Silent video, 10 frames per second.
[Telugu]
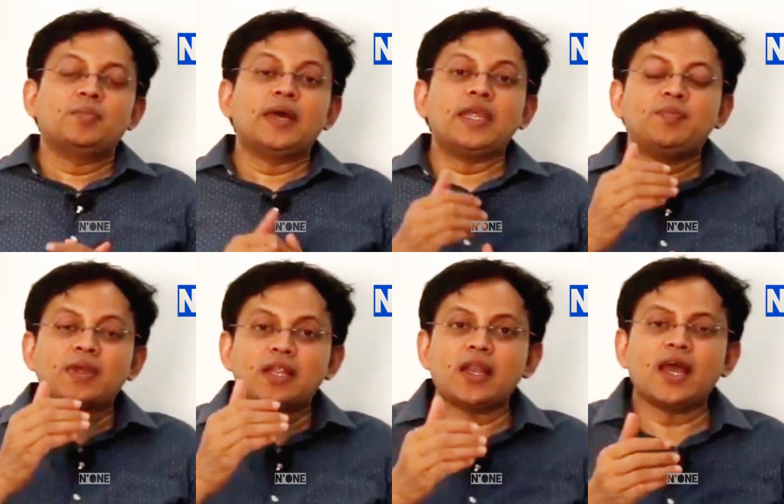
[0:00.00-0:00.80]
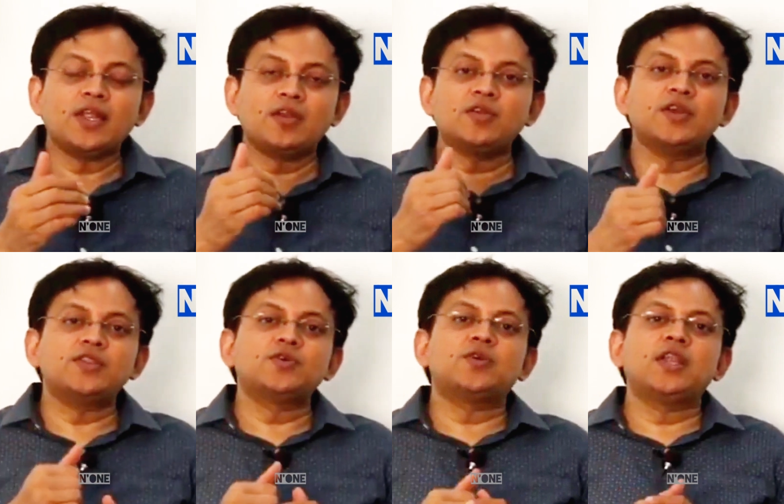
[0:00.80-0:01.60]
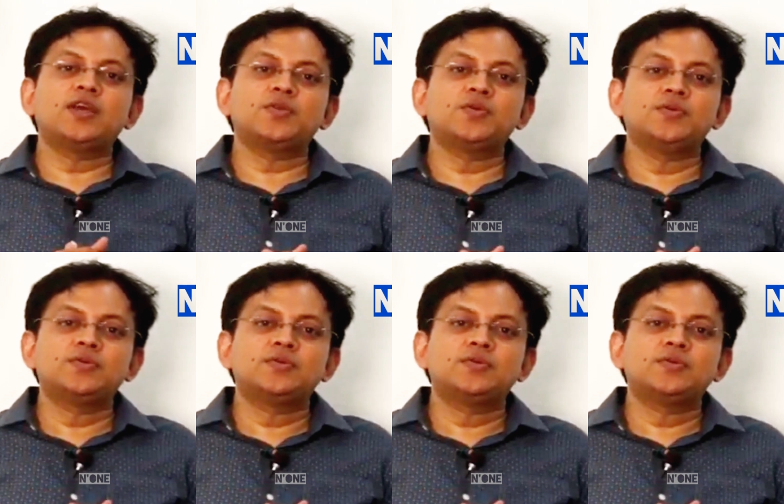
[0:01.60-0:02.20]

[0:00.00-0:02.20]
మరి ఈ పిల్లలు ఆ ఇంట్లో ఎందుకు లేరు